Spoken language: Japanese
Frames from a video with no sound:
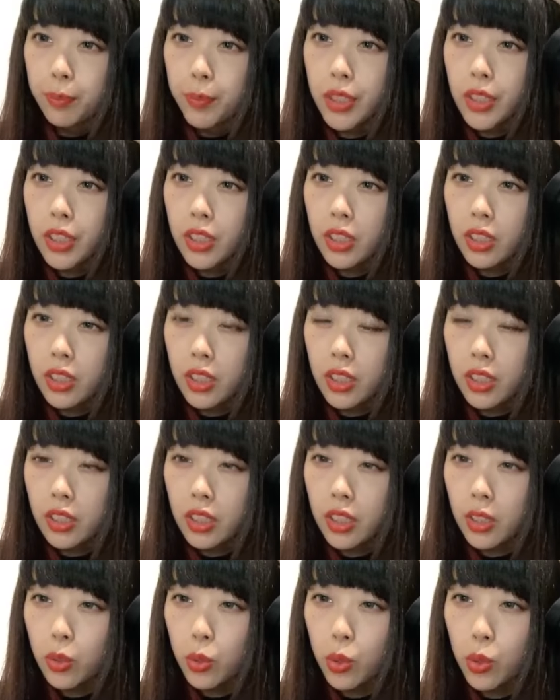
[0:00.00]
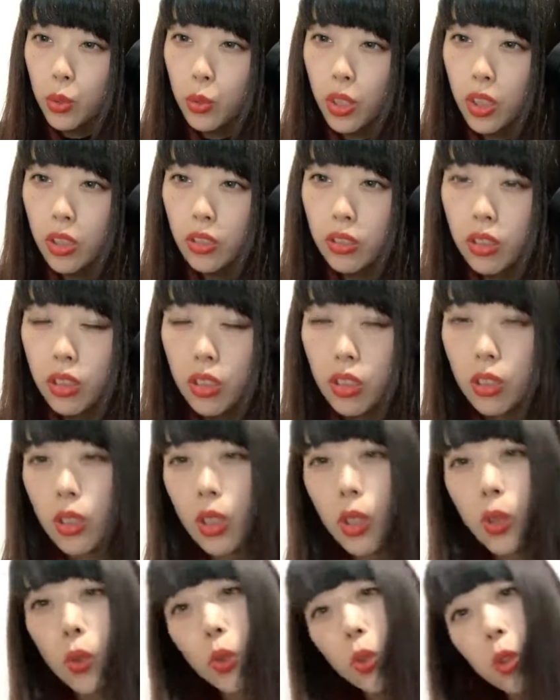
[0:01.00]
メイに伝えたいことはあるから
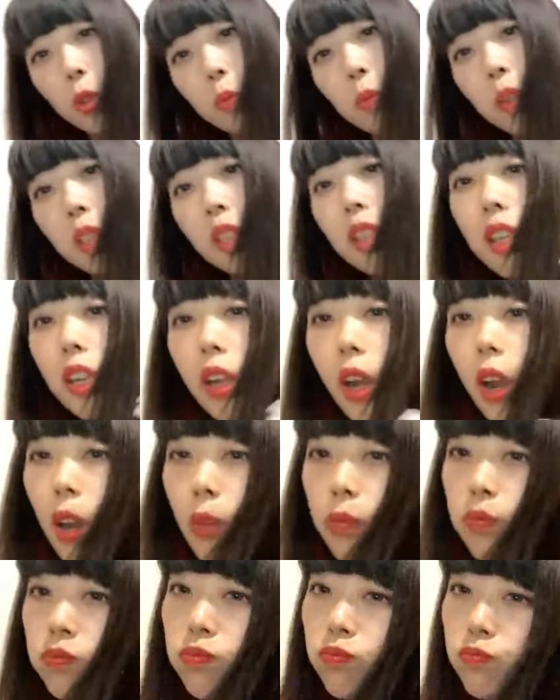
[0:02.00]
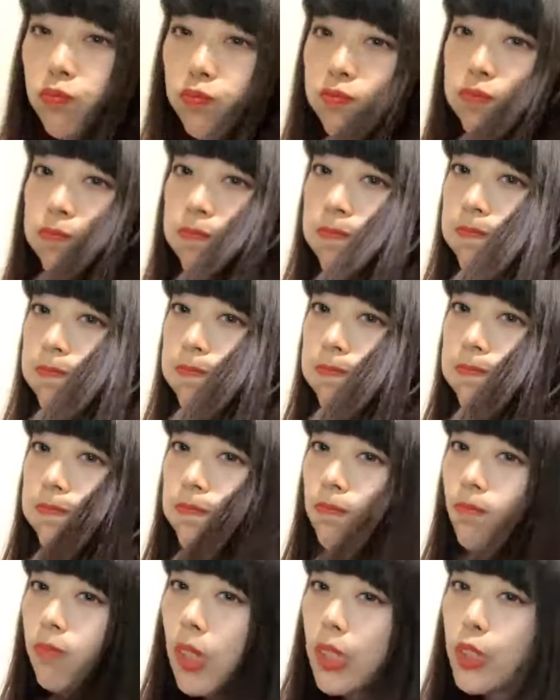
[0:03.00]
さお待ってるよ
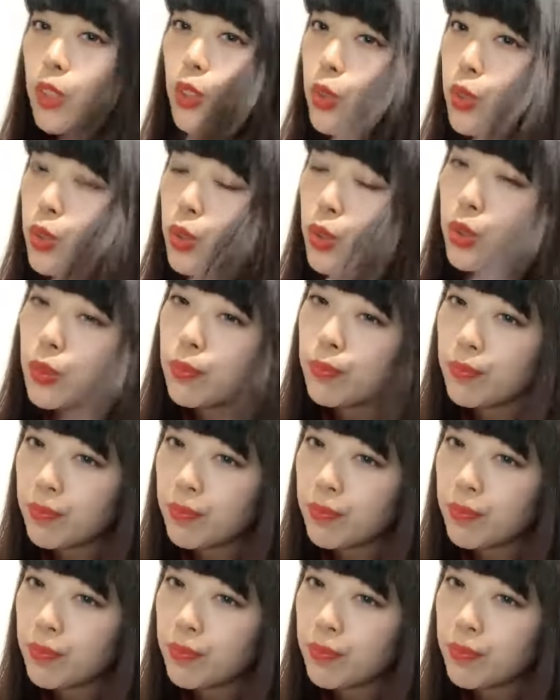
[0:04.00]
マッチョルル